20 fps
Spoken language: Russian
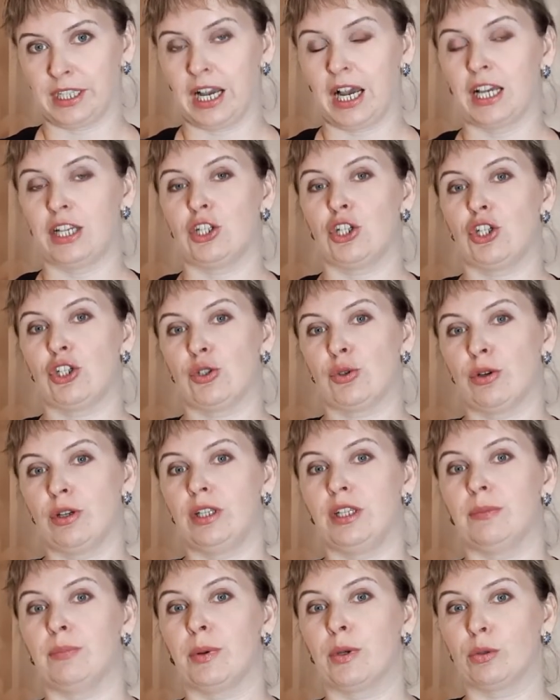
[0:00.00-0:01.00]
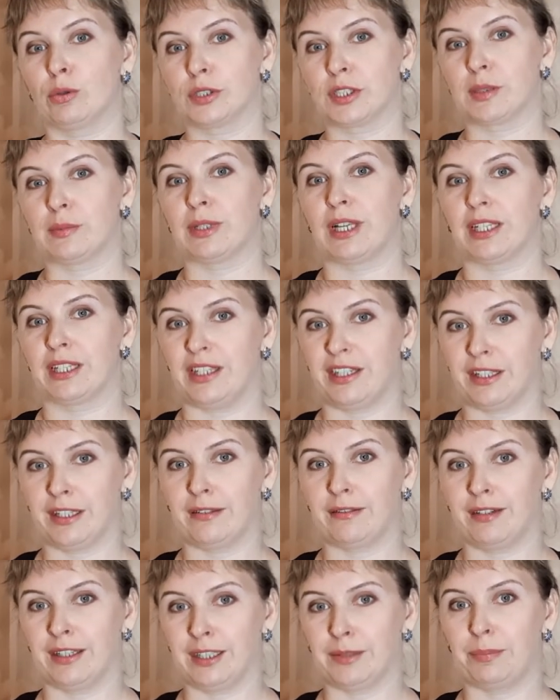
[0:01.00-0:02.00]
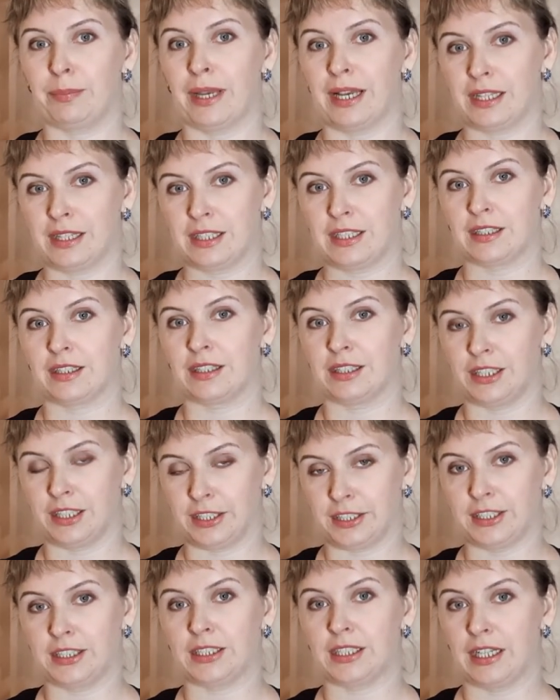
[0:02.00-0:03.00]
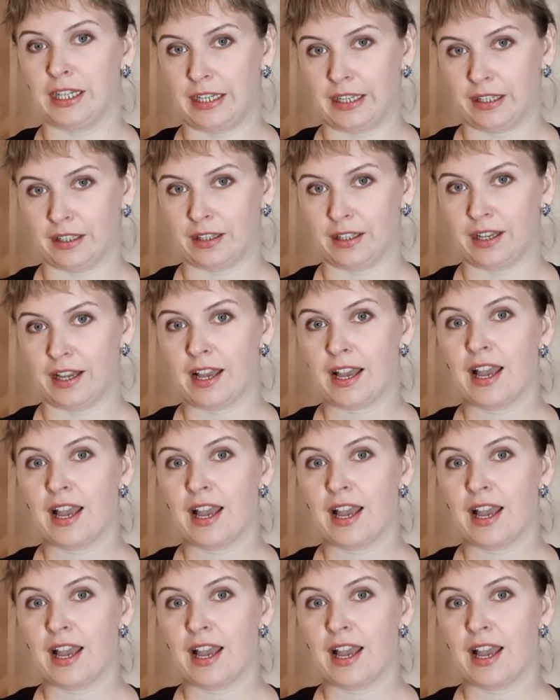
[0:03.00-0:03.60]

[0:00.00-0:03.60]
а еще и плюсом накидывает 5-10 лет.